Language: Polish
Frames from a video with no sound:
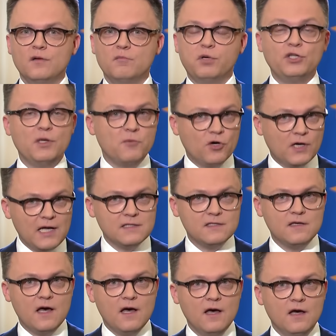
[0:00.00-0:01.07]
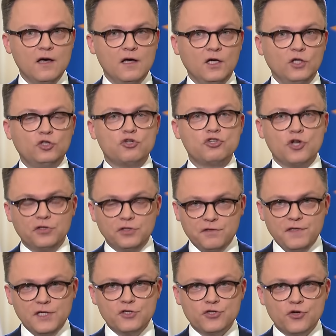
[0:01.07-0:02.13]
bo demokracja to
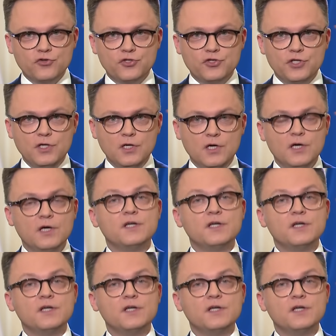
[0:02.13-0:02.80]
rządy większości